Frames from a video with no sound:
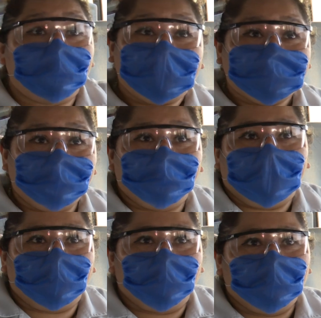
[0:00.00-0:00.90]
más
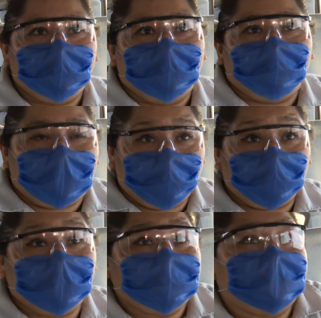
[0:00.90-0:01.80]
temprano para
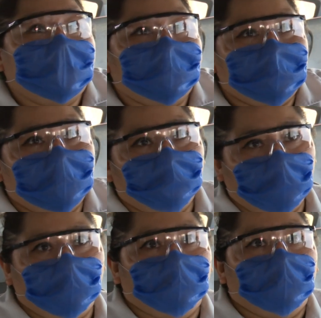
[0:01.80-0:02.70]
poder llegar a tiempo